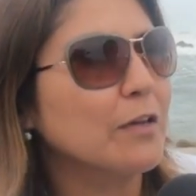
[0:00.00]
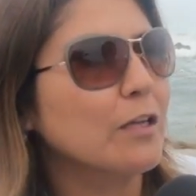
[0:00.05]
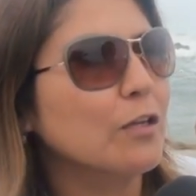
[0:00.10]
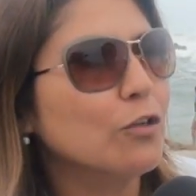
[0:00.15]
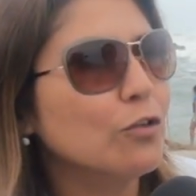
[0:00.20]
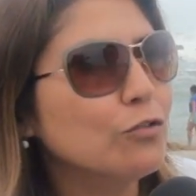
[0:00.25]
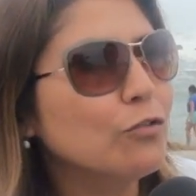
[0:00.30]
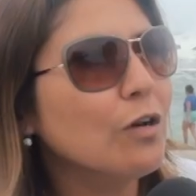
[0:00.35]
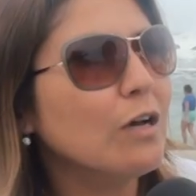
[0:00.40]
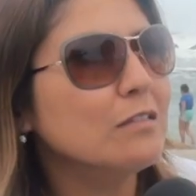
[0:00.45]

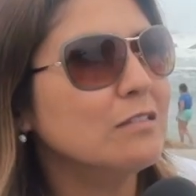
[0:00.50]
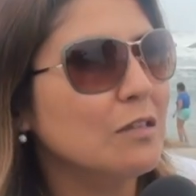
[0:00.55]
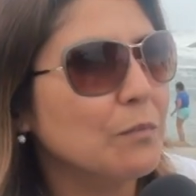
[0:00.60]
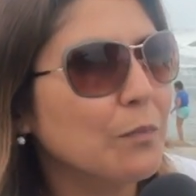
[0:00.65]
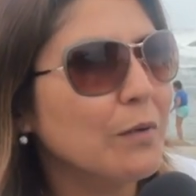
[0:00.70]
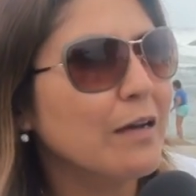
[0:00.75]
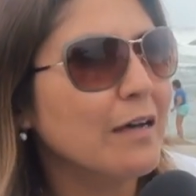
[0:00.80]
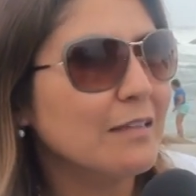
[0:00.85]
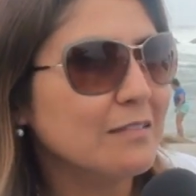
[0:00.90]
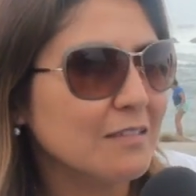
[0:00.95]
porque no todas
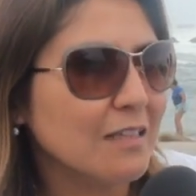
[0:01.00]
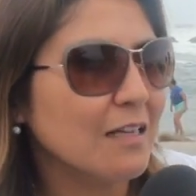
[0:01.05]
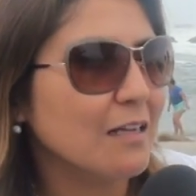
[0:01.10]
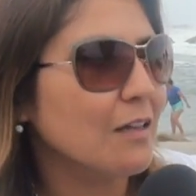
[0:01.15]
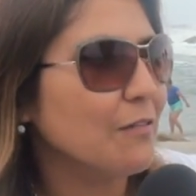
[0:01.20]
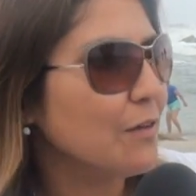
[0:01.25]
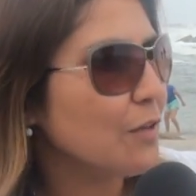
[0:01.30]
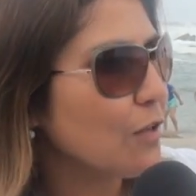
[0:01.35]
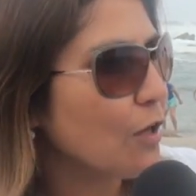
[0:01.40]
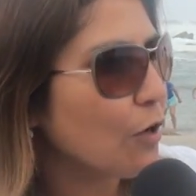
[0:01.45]
se puede
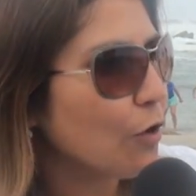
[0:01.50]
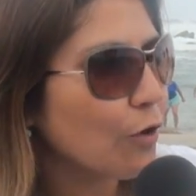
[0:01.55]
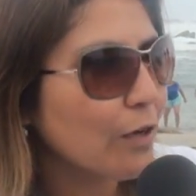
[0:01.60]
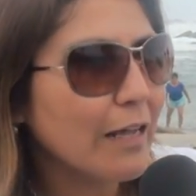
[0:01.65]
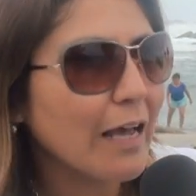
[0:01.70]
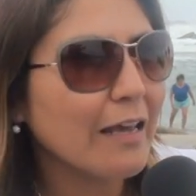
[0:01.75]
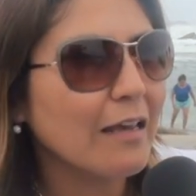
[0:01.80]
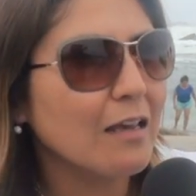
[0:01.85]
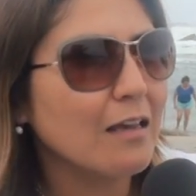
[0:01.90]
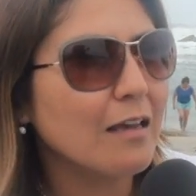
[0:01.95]
hacer debido al
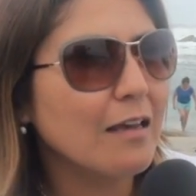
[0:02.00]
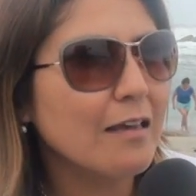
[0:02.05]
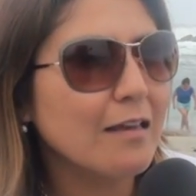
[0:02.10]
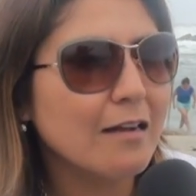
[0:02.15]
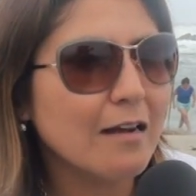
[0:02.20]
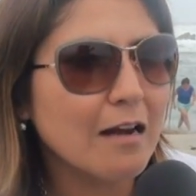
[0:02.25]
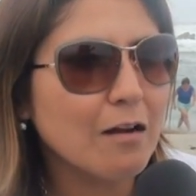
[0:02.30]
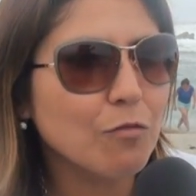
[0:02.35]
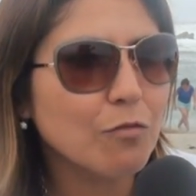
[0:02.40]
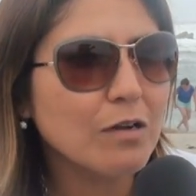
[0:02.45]
oleaje que
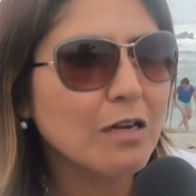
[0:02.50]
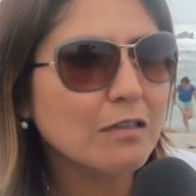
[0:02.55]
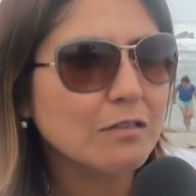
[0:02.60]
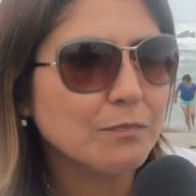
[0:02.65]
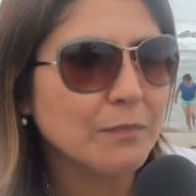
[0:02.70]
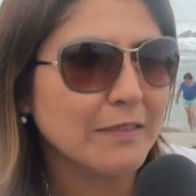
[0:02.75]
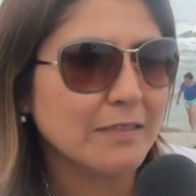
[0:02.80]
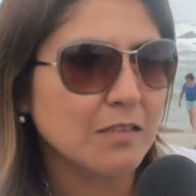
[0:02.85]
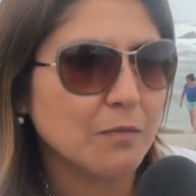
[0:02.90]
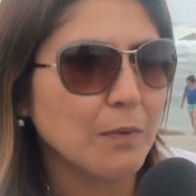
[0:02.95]
hay en
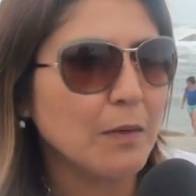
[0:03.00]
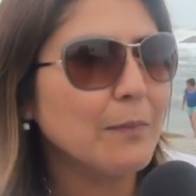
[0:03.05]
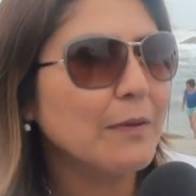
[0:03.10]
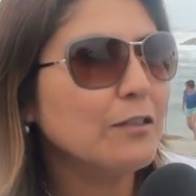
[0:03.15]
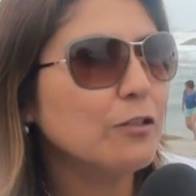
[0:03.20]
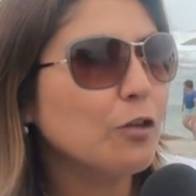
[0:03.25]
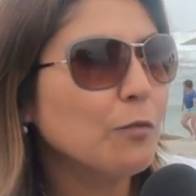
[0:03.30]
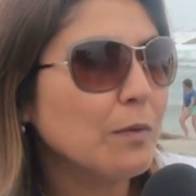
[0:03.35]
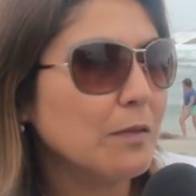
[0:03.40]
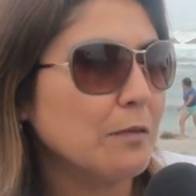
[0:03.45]
algunas,
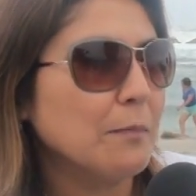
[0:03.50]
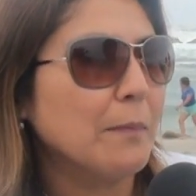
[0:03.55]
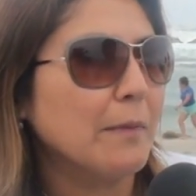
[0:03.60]
principalmente